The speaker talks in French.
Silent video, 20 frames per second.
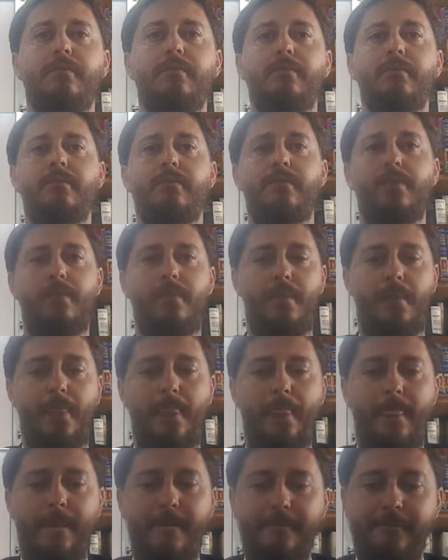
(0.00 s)

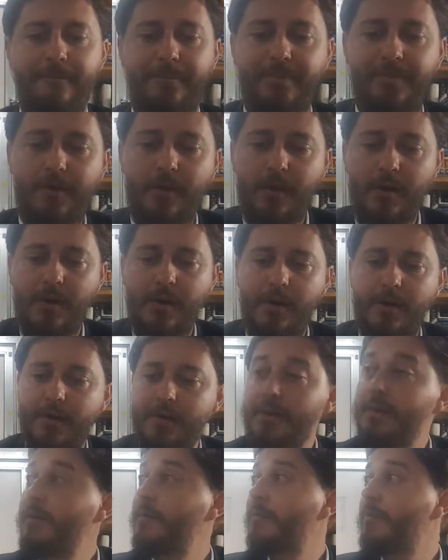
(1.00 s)
Voilà.
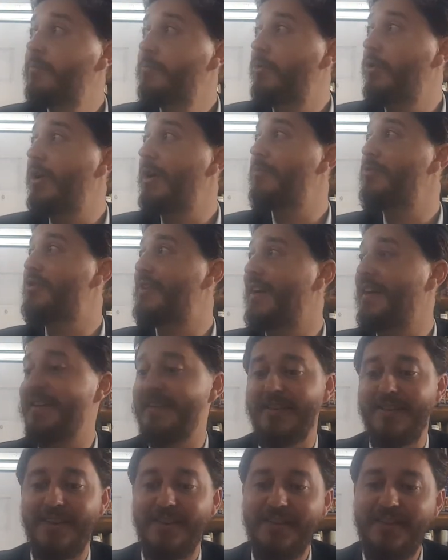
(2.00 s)
Bon
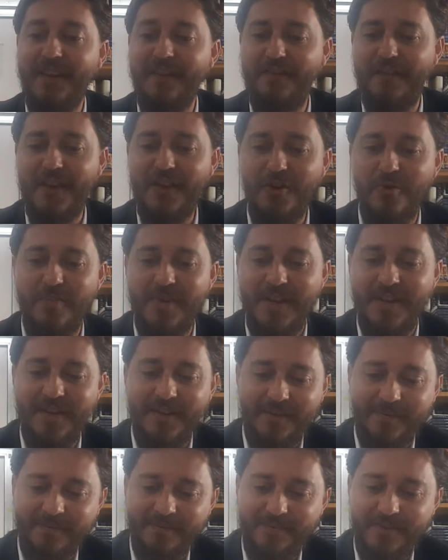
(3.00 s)
Rabotai,
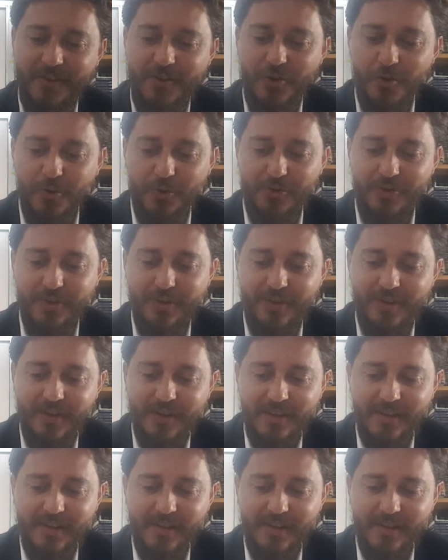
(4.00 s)
Dafayomi, Yud.